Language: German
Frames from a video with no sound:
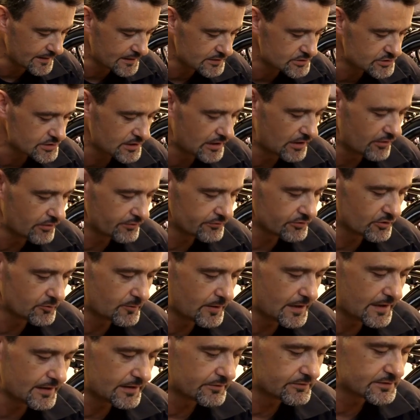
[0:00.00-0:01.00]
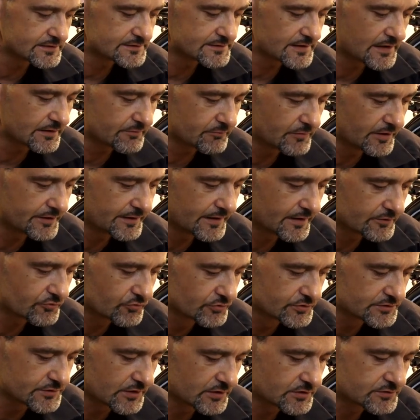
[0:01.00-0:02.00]
erstaunt. Normalerweise hat man ja
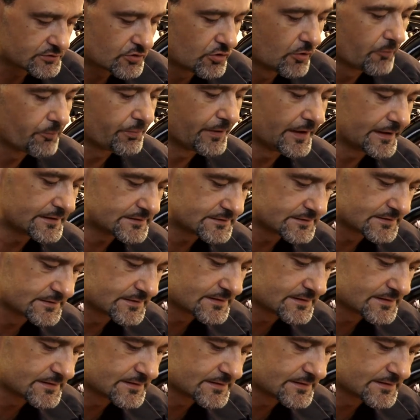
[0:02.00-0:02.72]
durchaus komplexe